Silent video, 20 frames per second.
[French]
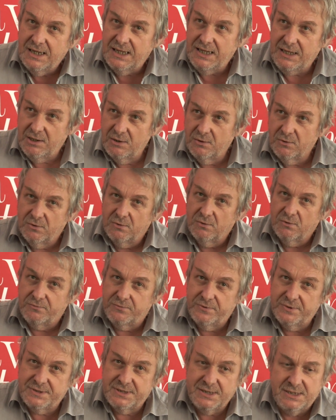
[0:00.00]
Et on,
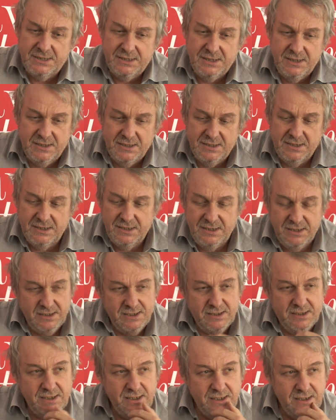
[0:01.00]
faisait
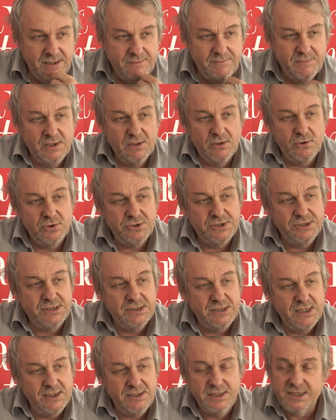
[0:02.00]
des,
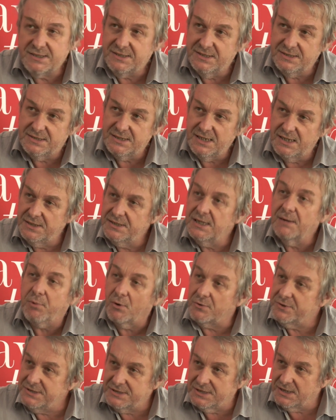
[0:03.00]
logiciels didacticiels
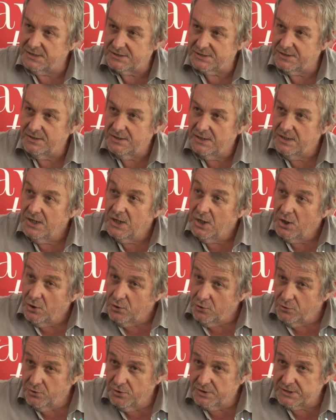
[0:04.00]
d'apprentissage.
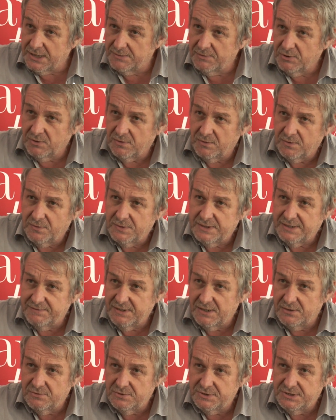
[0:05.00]
Notamment, on avait
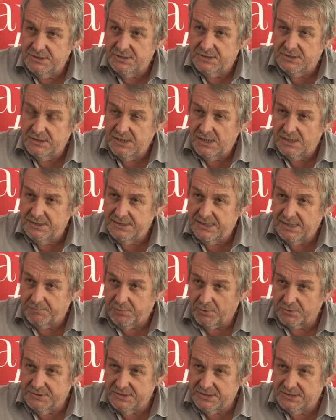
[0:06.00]
un logiciel
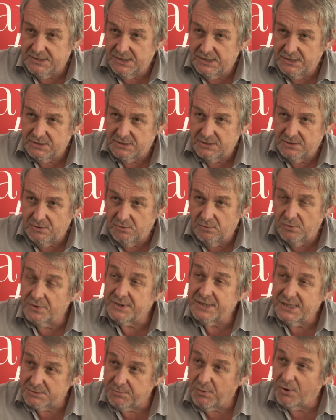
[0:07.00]
d'apprentissage au
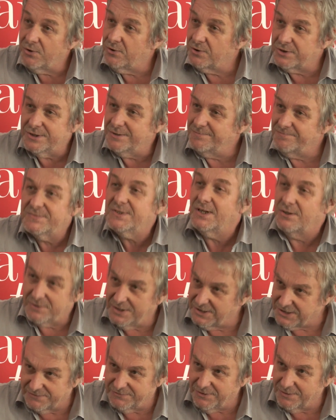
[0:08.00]
langage prologue, un
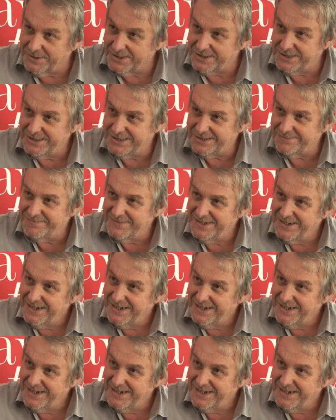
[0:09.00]
langage informatique.